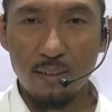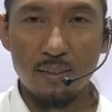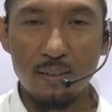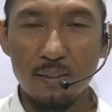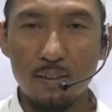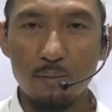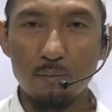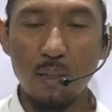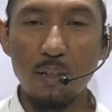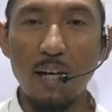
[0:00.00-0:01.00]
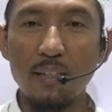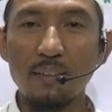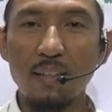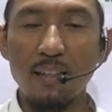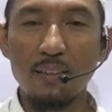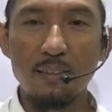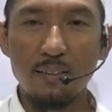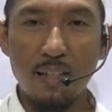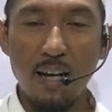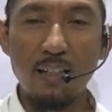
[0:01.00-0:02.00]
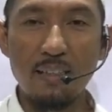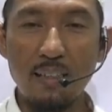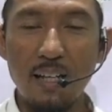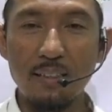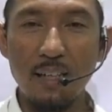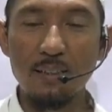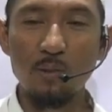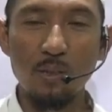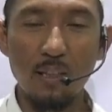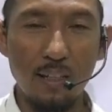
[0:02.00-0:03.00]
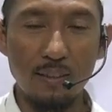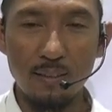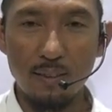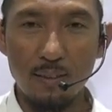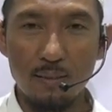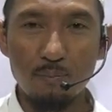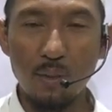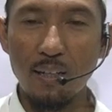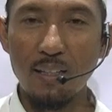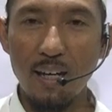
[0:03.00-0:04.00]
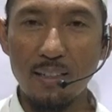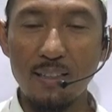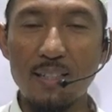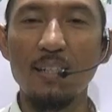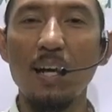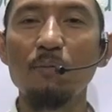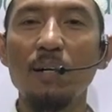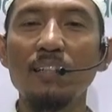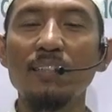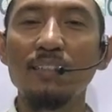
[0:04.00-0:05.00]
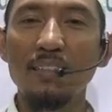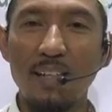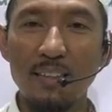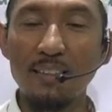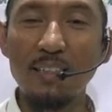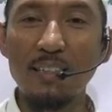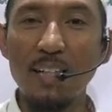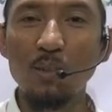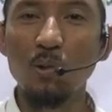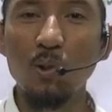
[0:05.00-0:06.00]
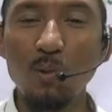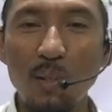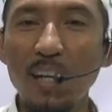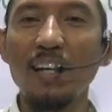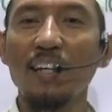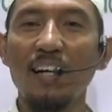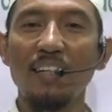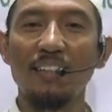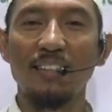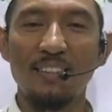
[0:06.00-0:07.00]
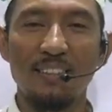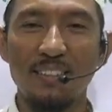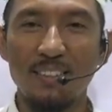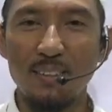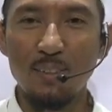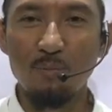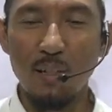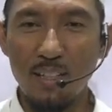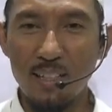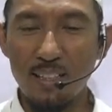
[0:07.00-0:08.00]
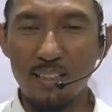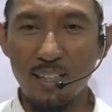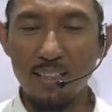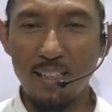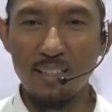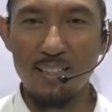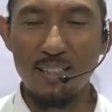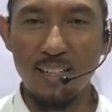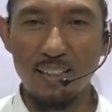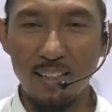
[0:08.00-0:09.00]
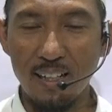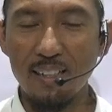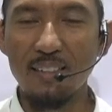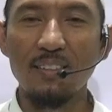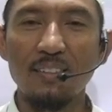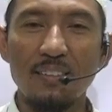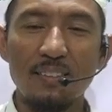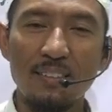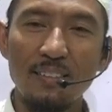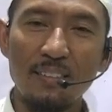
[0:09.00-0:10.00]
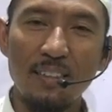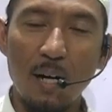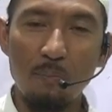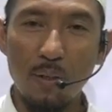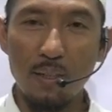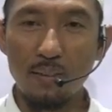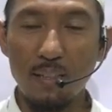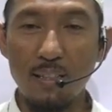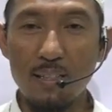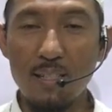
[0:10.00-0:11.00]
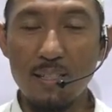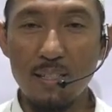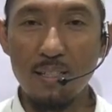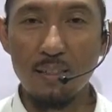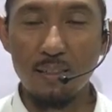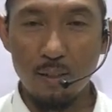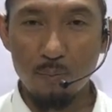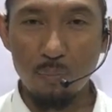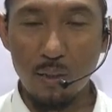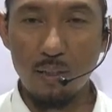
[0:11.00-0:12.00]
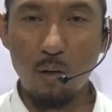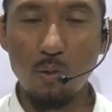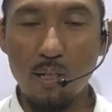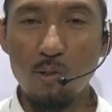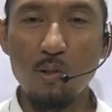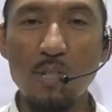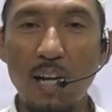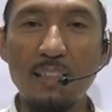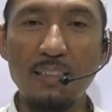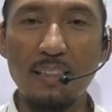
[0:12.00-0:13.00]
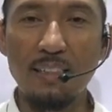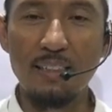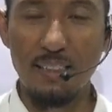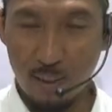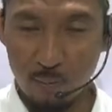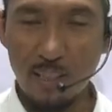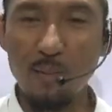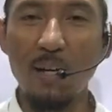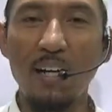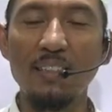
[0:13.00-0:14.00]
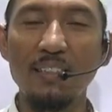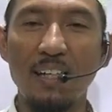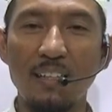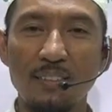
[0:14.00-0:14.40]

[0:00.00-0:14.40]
e, mengkaitkan hadiahnya itu dengan perayaannya selama kita tidak turut merayakan. Maka yang kita lihat di sini adalah e, apa dari sisi pergaulan sosialnya kita menerima hadiah